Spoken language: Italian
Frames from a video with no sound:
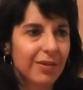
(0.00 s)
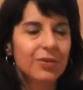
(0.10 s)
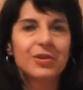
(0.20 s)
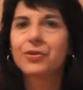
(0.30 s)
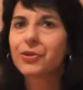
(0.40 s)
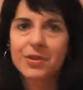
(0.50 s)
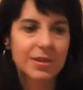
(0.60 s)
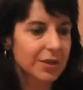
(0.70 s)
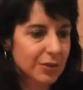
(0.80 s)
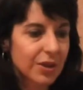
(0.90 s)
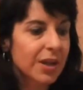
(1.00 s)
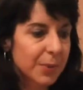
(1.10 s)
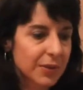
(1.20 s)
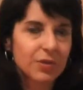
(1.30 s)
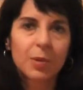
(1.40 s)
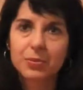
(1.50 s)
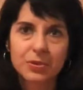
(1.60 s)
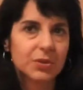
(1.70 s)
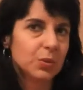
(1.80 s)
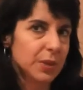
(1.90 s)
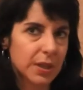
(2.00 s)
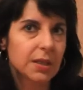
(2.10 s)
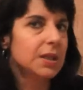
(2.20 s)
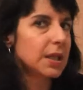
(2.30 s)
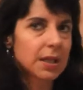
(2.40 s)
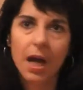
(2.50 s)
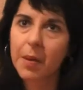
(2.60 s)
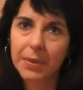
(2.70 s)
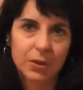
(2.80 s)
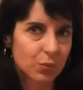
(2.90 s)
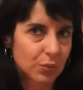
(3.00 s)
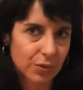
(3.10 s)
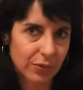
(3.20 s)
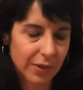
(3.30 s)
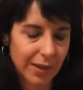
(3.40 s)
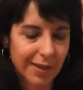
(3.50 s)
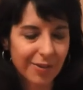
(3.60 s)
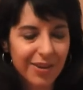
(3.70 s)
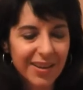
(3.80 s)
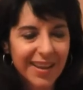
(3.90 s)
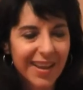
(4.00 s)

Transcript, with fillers: quando dicono gli scrittori che prendono appunti sui biglietti del tram è tutto vero